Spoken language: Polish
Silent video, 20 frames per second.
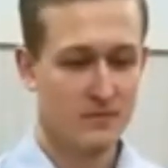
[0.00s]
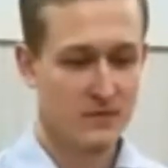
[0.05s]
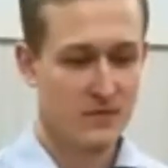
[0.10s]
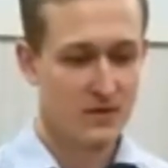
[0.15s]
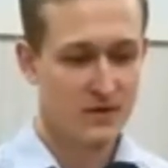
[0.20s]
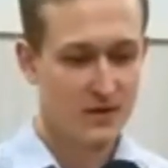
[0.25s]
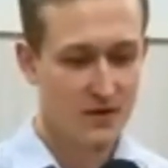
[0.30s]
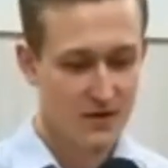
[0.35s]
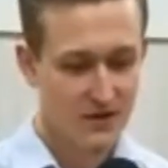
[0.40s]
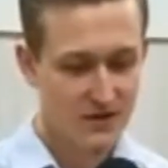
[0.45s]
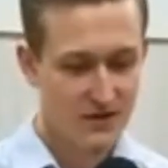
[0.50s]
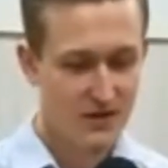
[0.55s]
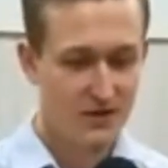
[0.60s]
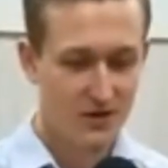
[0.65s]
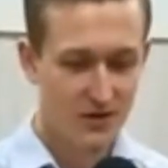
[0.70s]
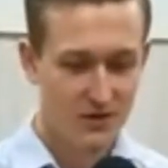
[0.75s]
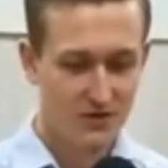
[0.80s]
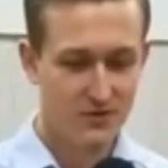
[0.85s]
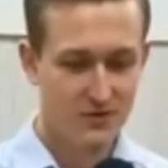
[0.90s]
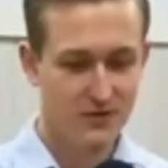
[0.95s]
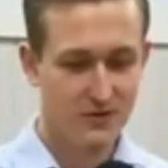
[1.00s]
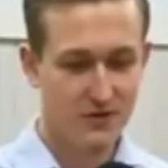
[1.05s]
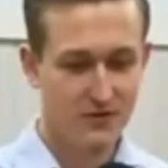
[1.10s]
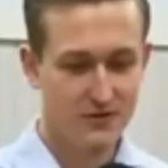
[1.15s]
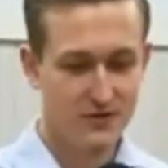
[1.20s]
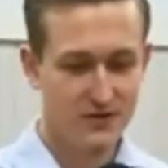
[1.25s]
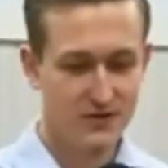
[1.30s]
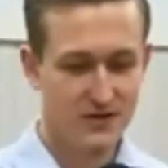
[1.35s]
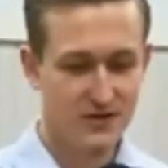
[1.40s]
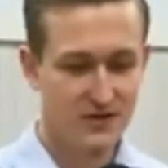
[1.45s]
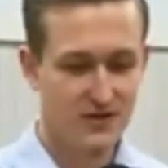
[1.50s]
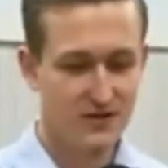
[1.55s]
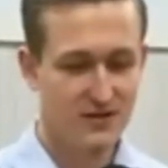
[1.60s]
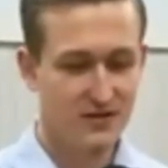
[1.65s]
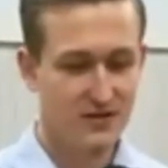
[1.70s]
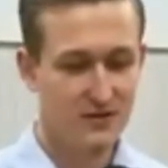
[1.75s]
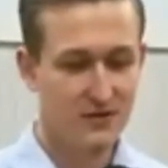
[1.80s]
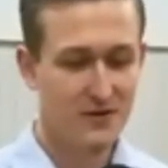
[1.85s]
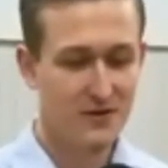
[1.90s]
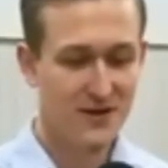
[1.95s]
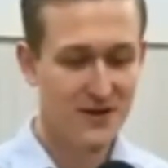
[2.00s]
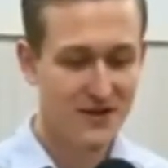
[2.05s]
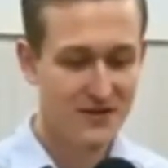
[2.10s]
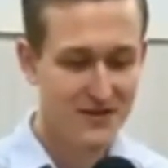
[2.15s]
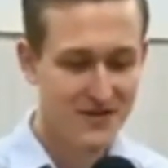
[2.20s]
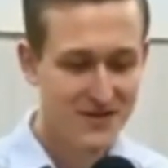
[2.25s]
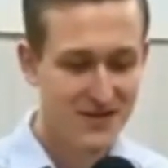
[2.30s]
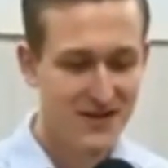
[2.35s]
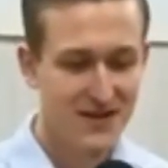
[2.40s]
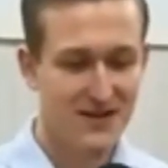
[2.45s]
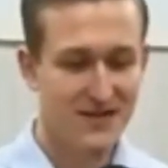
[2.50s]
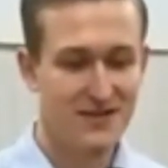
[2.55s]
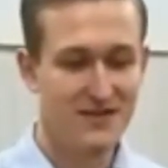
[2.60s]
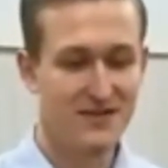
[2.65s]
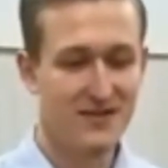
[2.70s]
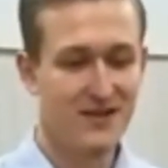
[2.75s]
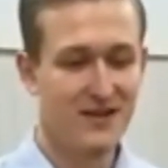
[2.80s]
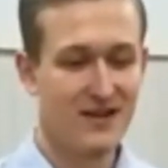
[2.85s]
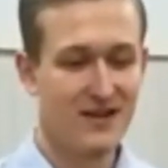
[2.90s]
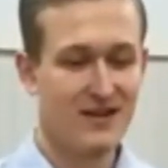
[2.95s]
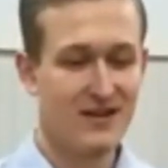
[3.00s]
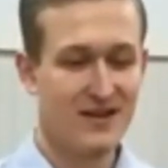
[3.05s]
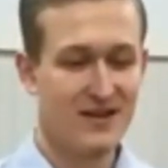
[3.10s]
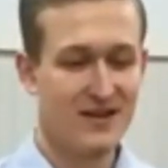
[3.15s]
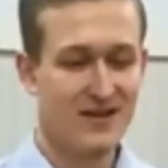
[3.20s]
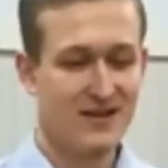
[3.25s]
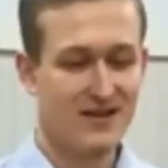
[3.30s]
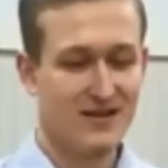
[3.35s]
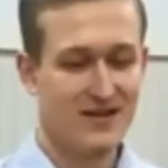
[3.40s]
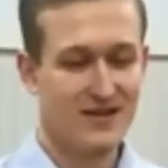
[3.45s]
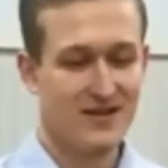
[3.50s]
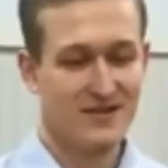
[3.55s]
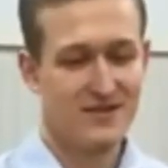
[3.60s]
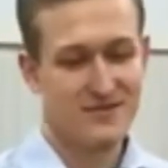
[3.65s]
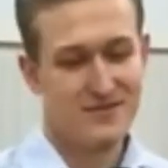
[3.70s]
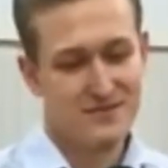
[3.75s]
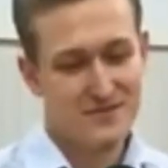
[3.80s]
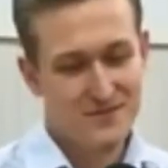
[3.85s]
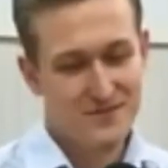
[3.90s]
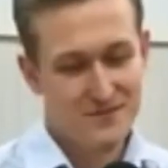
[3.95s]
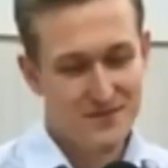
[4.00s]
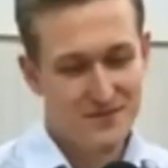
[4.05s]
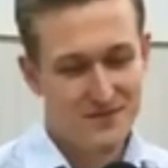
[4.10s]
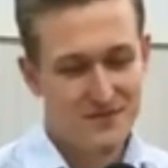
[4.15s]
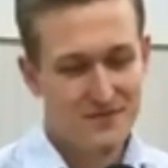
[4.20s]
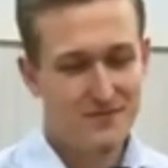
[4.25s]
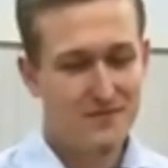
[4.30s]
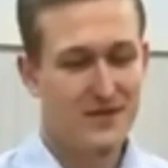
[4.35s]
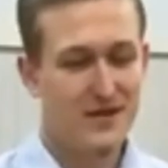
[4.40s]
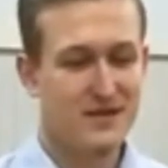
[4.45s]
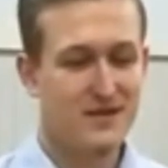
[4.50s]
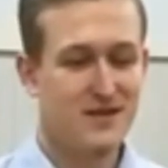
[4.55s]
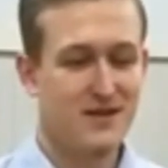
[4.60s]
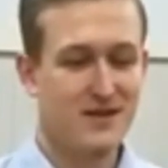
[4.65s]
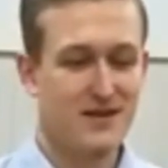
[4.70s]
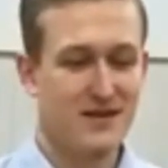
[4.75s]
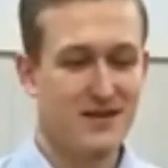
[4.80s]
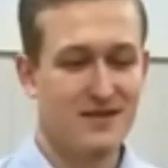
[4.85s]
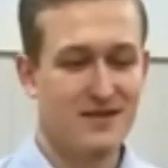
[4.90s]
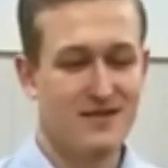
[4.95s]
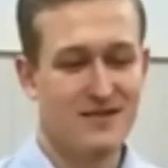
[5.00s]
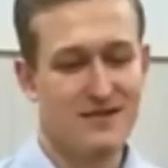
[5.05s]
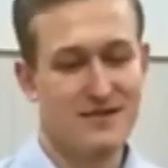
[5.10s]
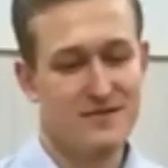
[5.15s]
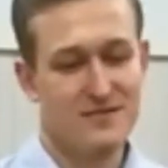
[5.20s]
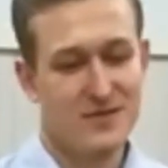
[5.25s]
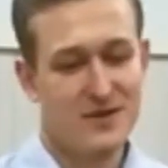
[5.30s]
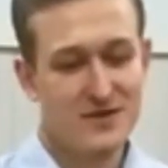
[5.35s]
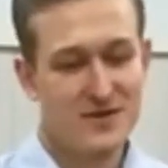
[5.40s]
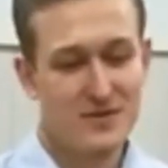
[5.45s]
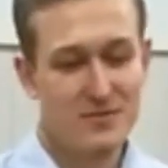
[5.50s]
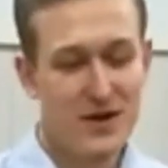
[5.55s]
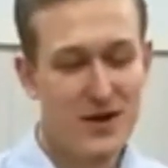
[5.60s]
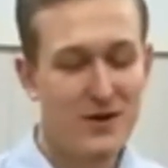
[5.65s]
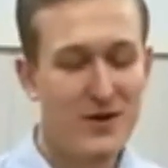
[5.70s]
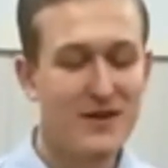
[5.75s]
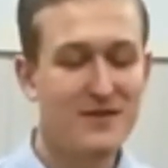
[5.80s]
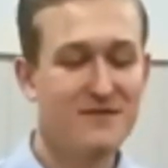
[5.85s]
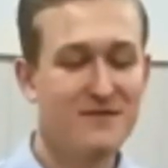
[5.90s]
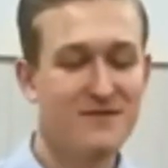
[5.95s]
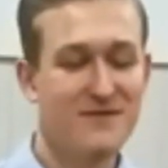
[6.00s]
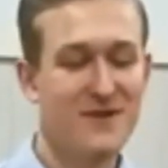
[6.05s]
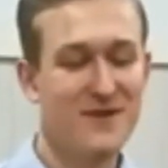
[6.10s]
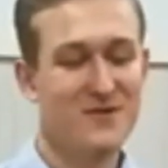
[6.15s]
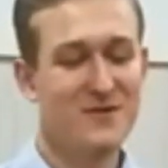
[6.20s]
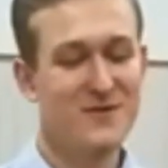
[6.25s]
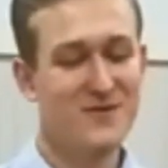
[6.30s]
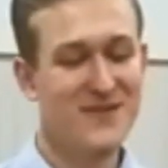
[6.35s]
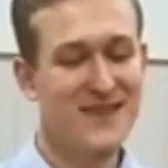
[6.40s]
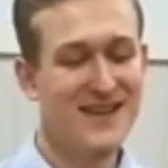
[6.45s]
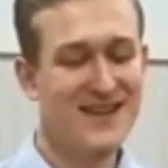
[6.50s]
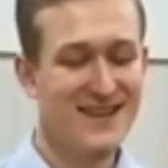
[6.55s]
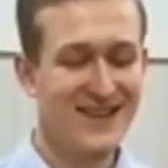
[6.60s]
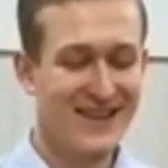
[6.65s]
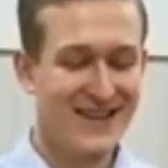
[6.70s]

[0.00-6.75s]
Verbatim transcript: drży o to, czy kolejny dzień y, będzie, będzie pełen w lodówce.